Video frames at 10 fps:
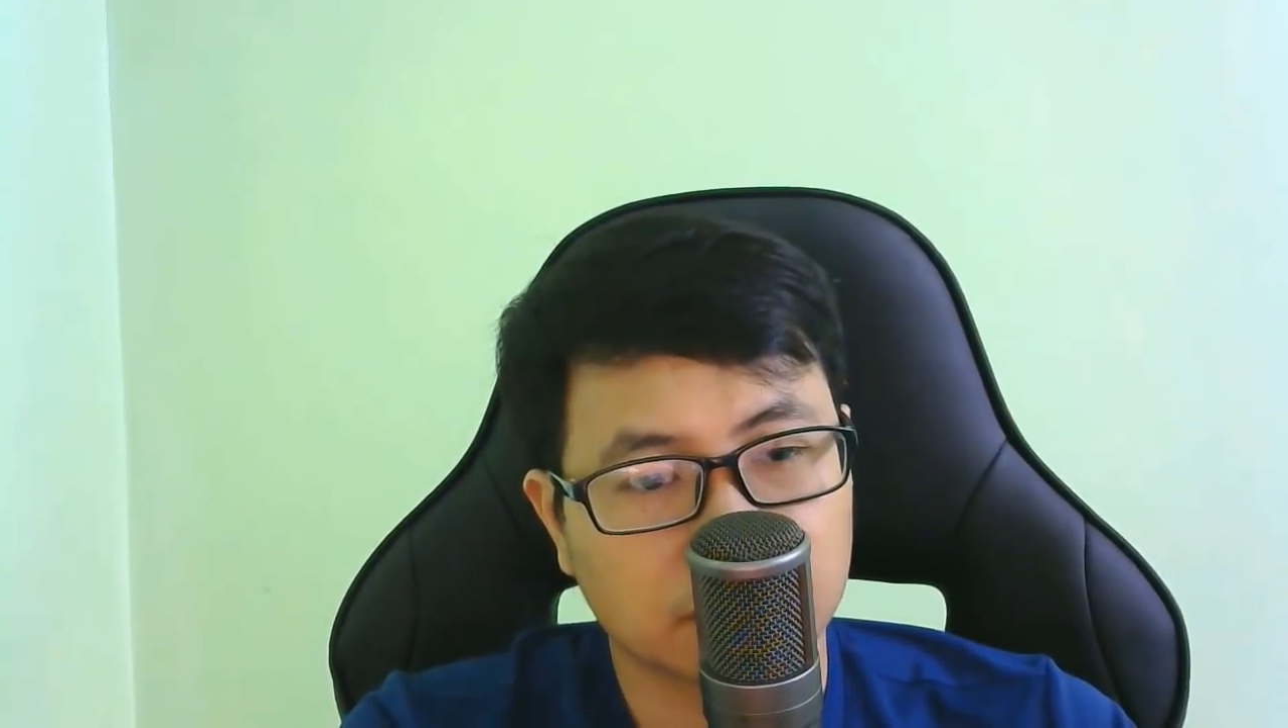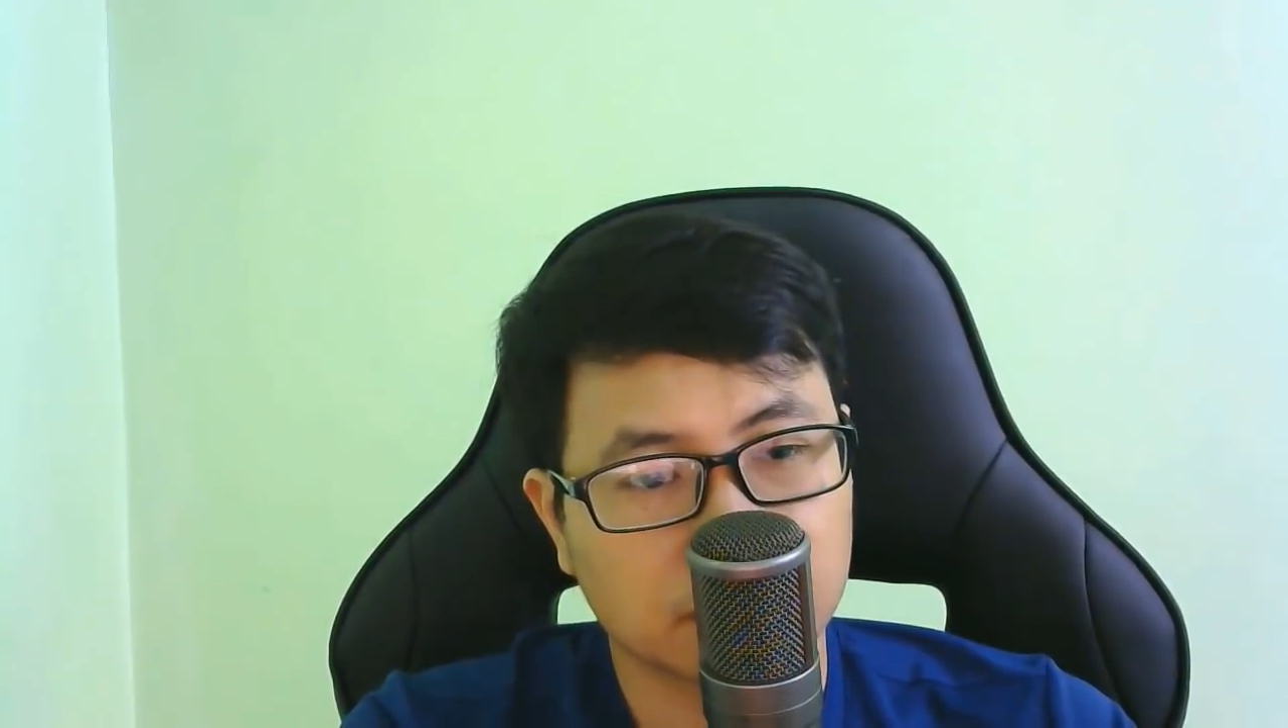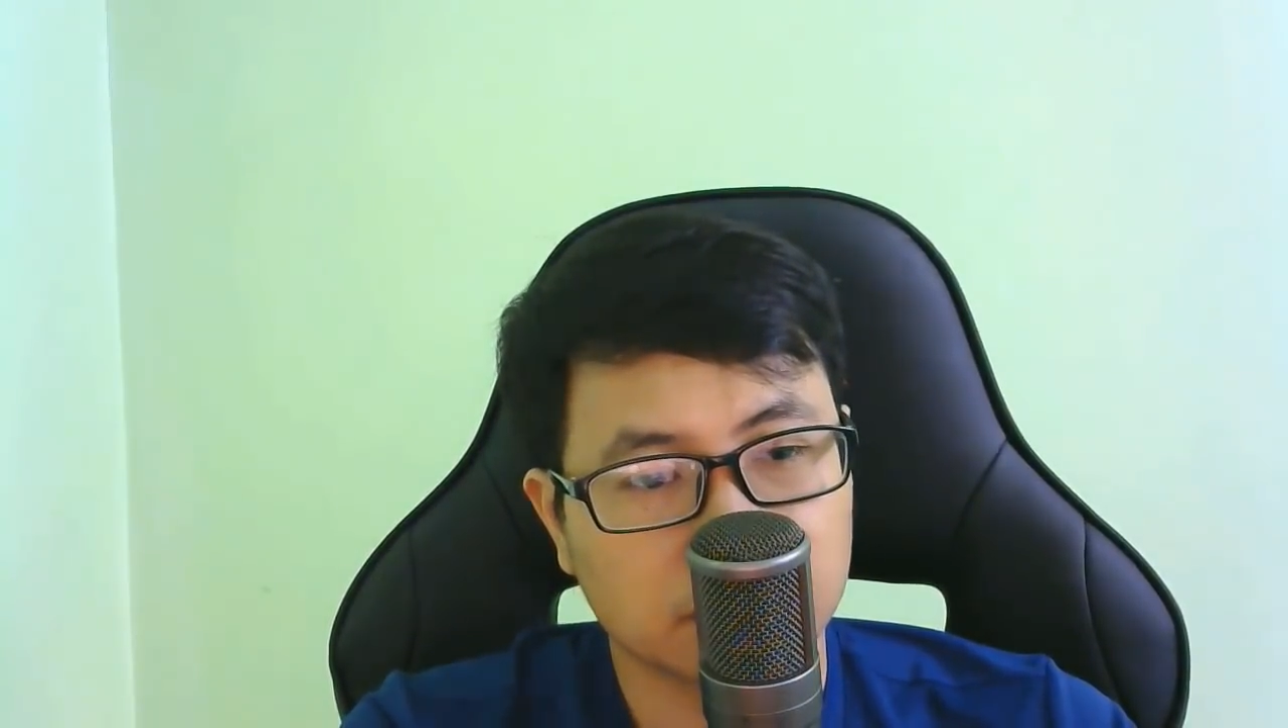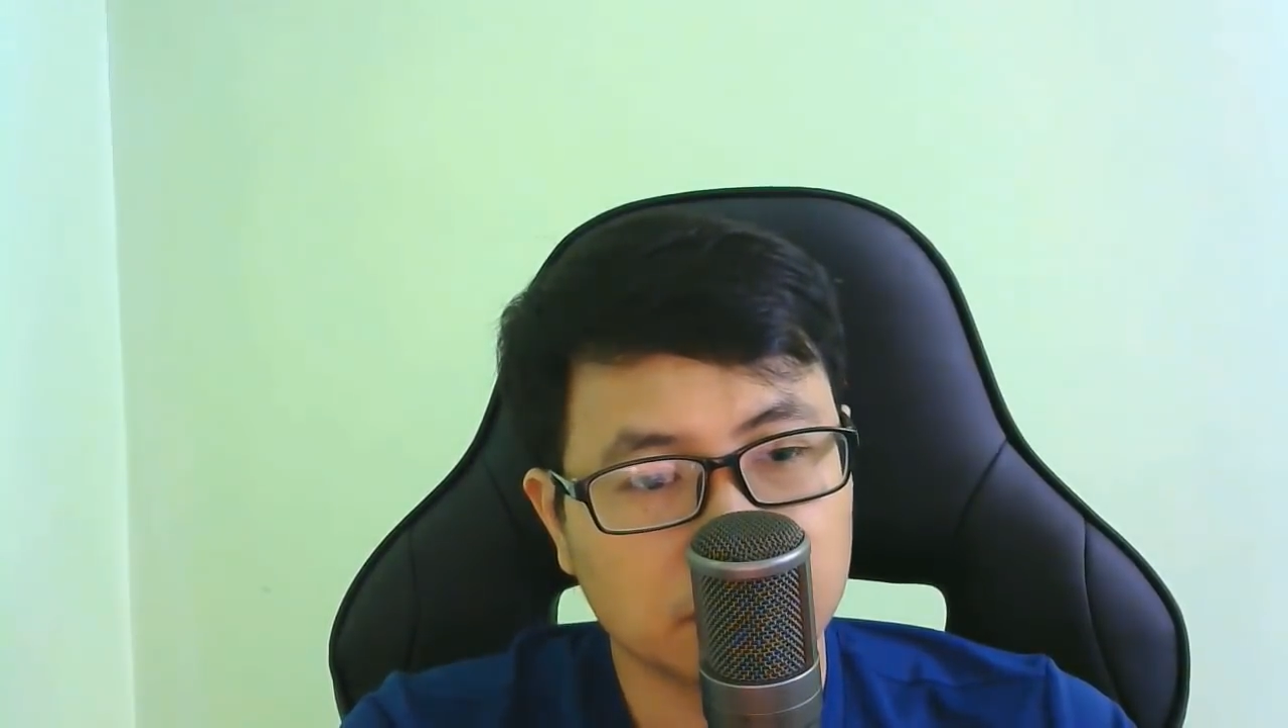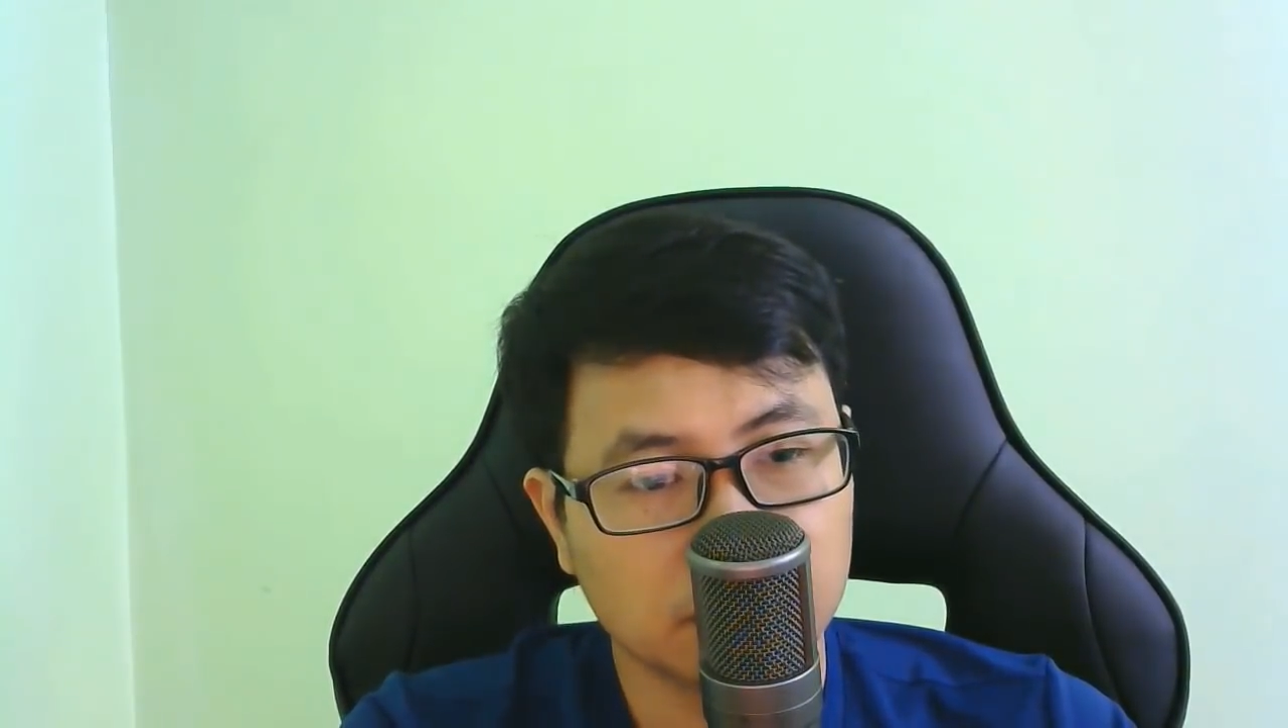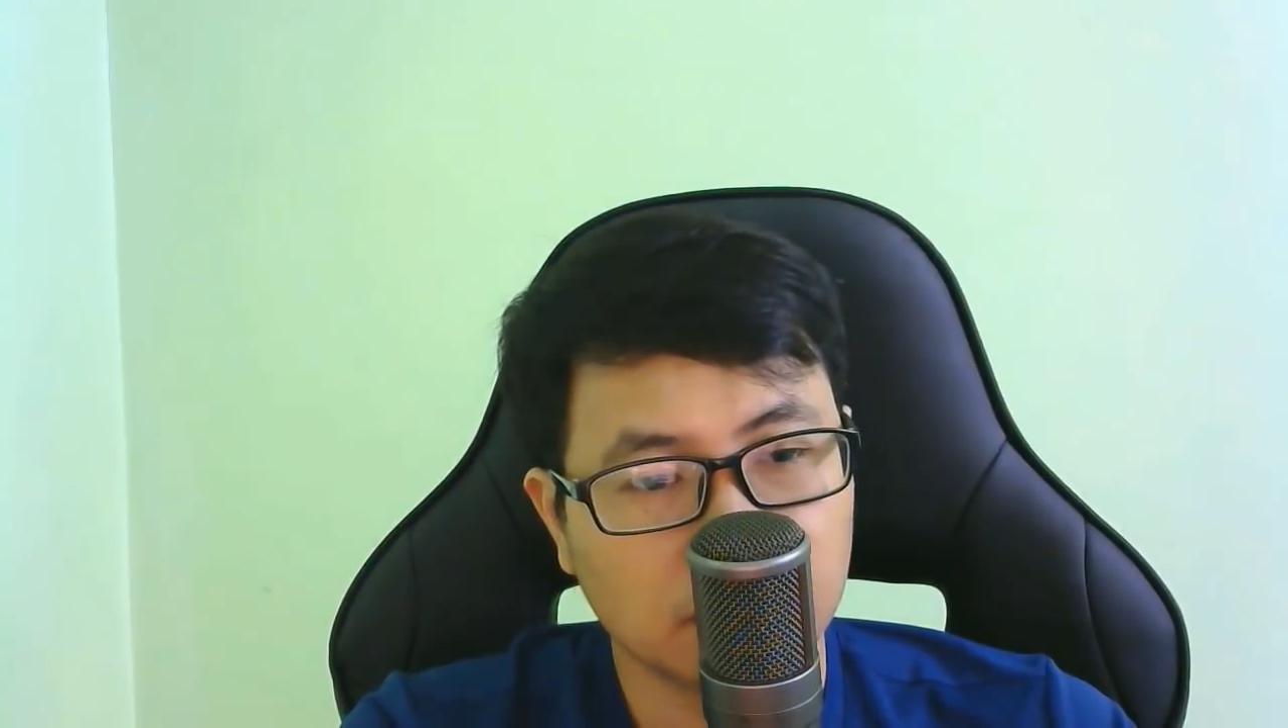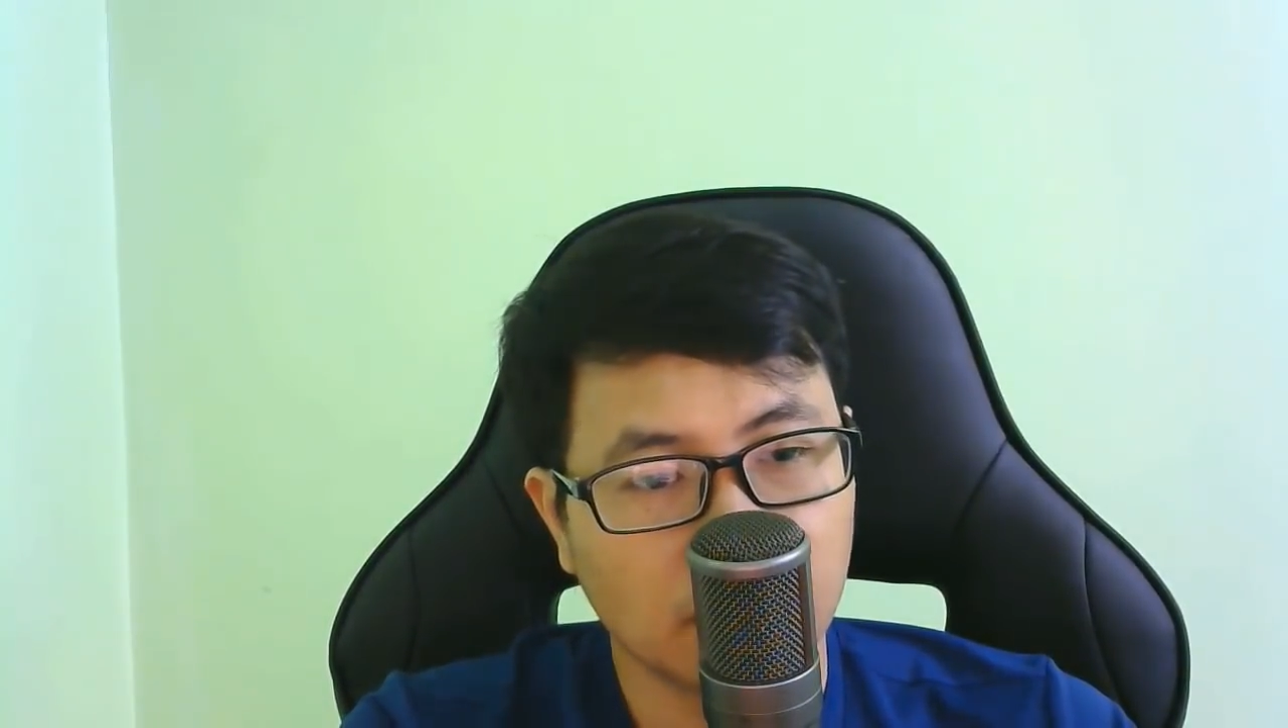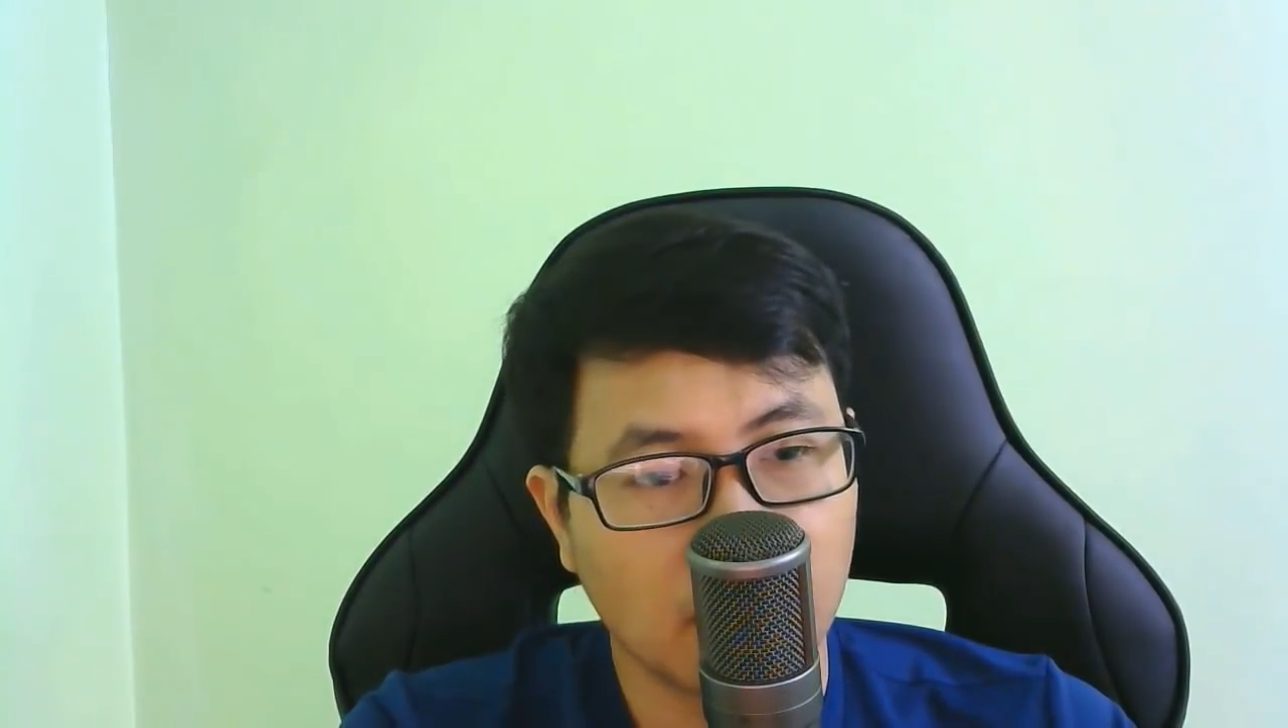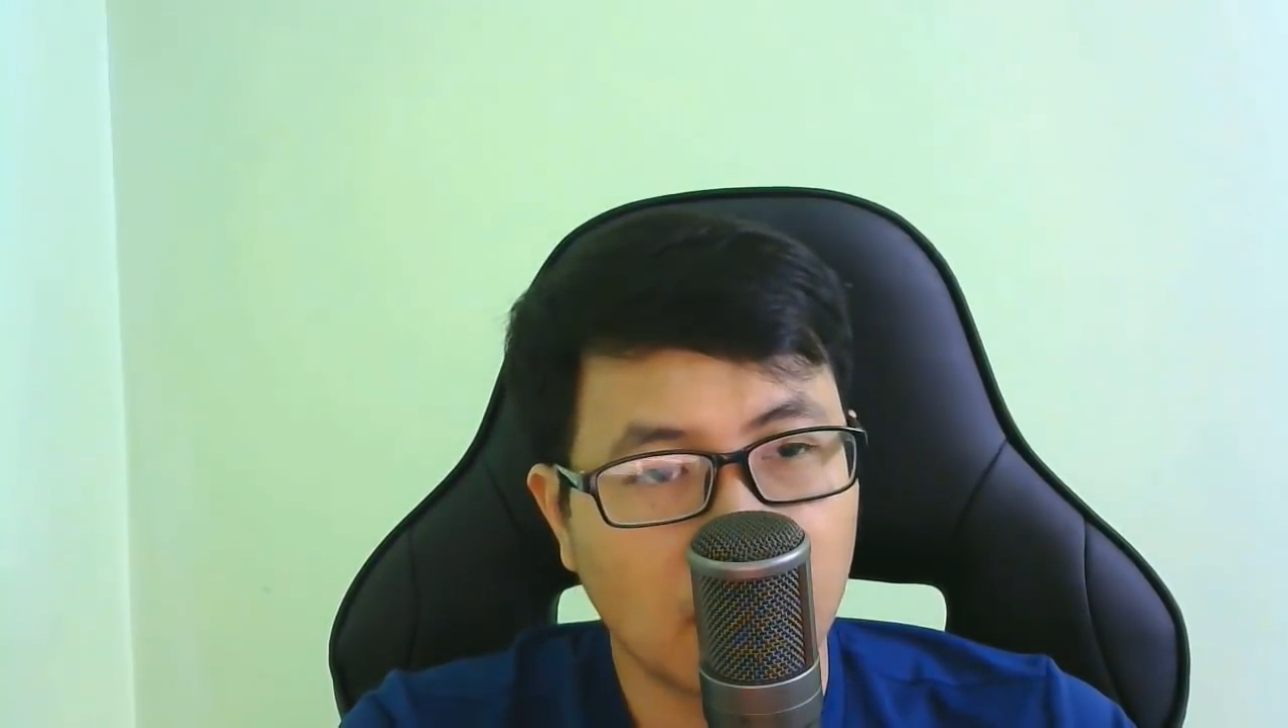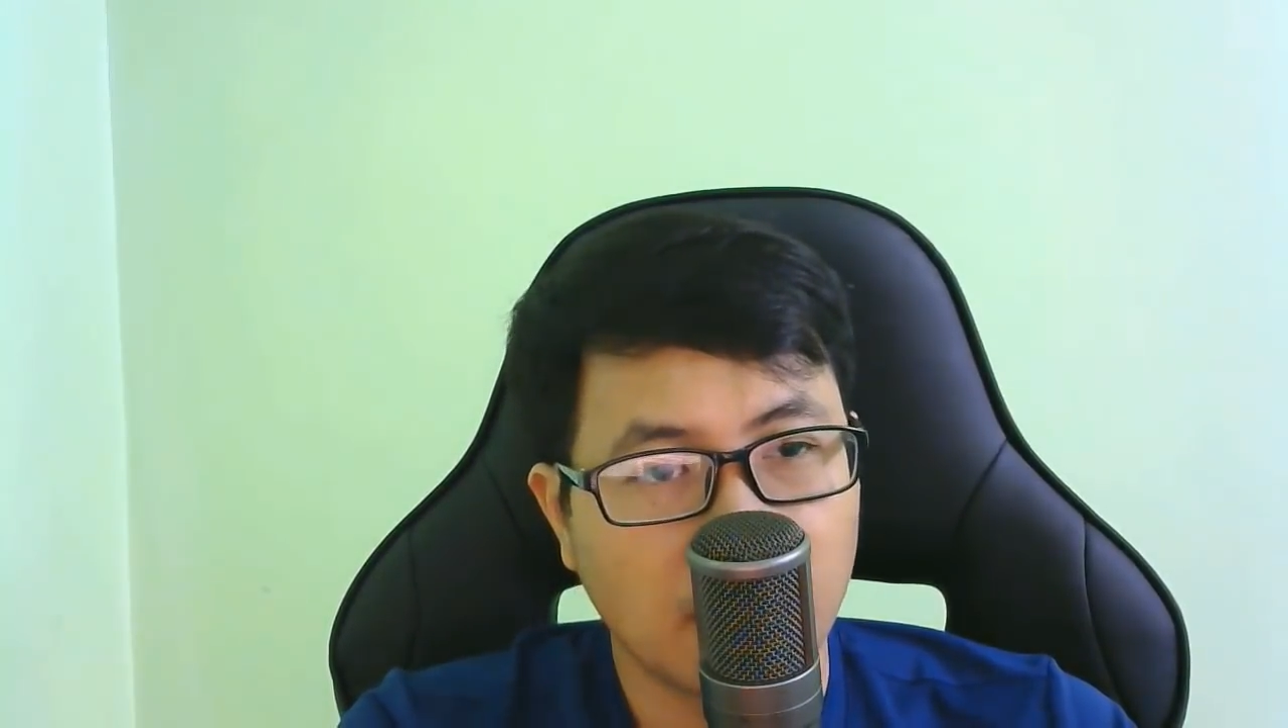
đã thực sự